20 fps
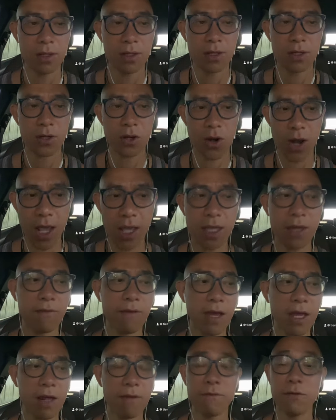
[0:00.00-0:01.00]
rõ như
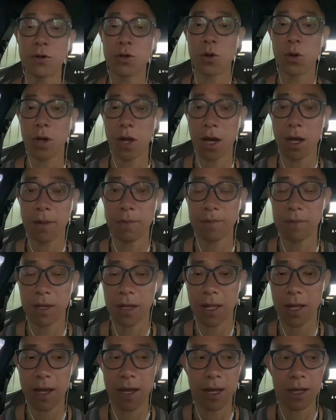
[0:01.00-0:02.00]
vậy đó, vừa rồi đó
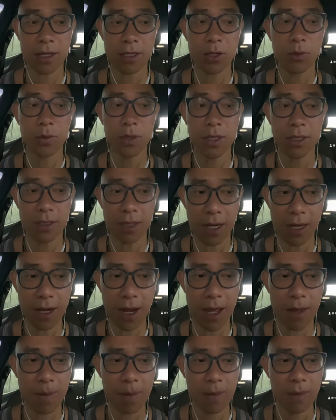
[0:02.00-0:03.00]
là cái thông tin được đẩy
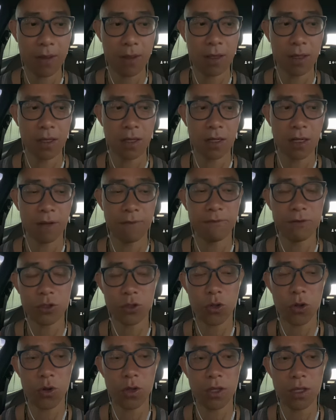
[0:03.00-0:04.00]
ra là vừa
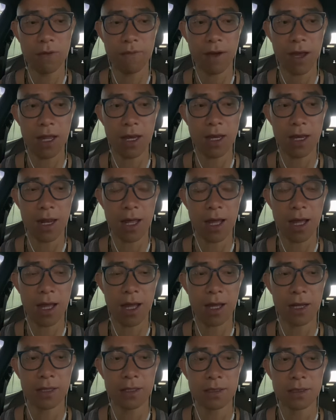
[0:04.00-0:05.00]
rồi như vậy
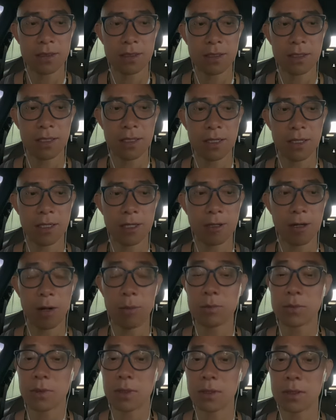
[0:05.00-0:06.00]
là uh,
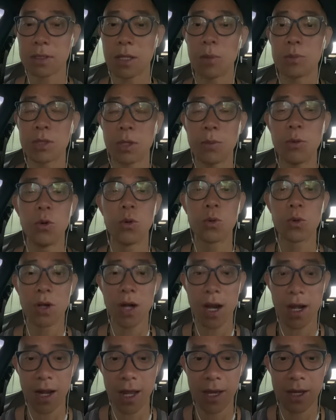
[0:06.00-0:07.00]
ông tổng thống
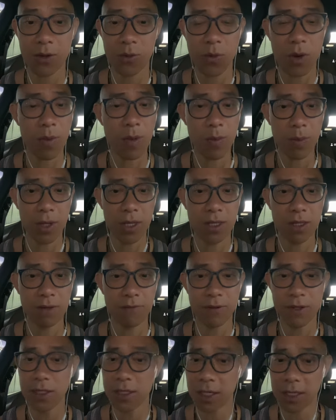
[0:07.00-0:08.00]
Ukraine qua bên Mỹ
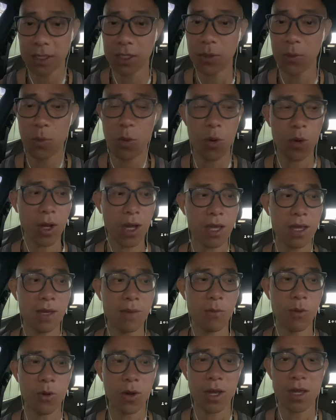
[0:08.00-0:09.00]
và nhận được một cái
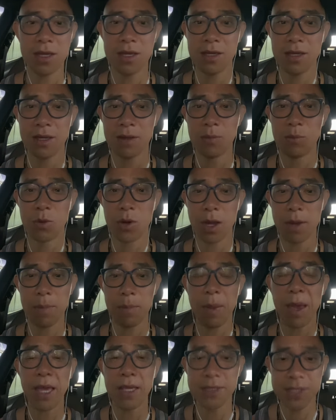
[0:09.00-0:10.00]
một cái một cái
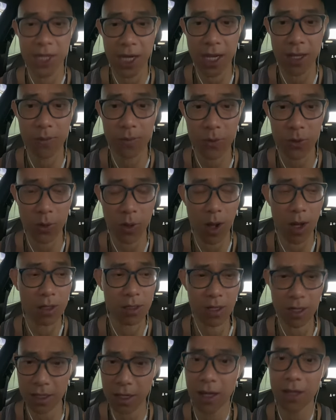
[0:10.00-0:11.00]
paycheck đúng không?
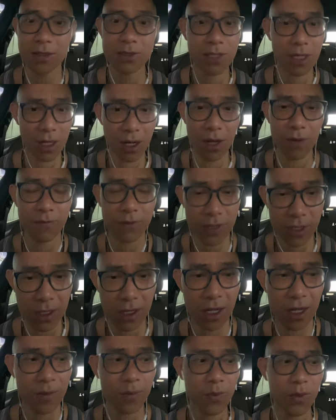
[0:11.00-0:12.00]
rất lớn rất lớn và rất
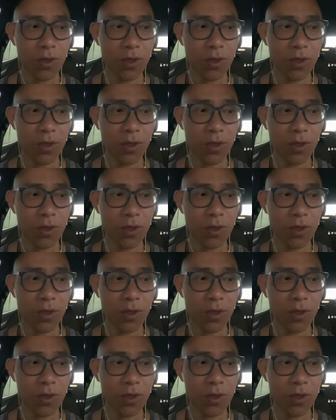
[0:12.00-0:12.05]
lớn